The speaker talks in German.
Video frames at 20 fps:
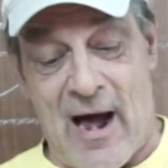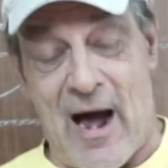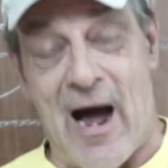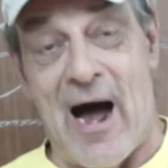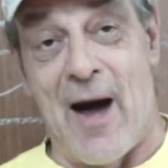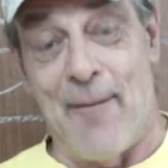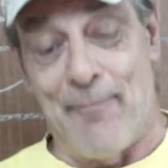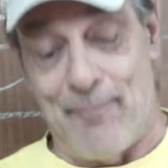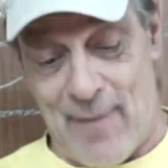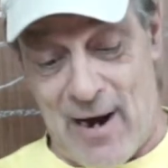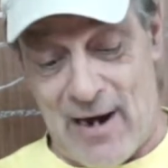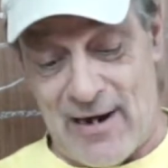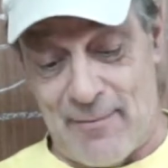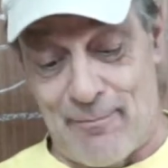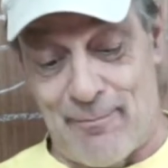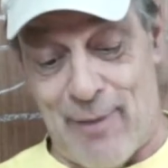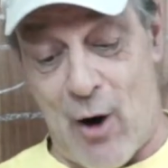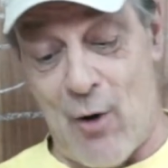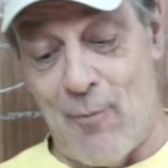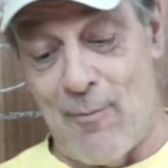Hab mal
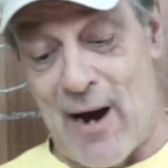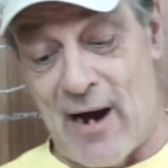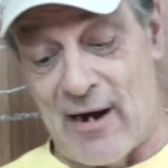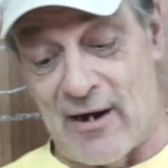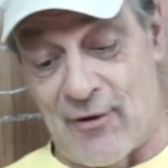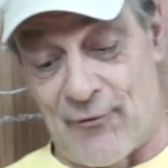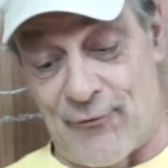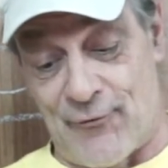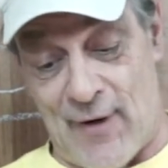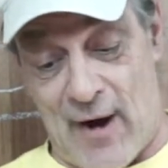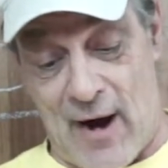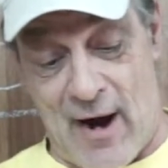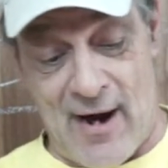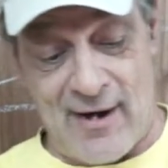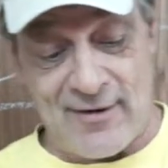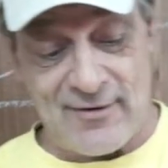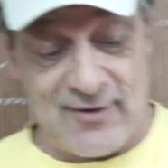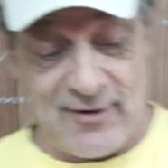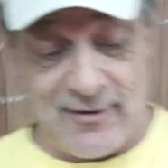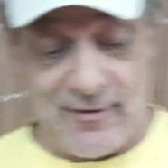im Baumarkt
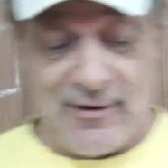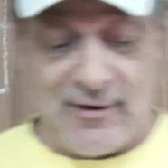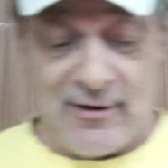gefragt,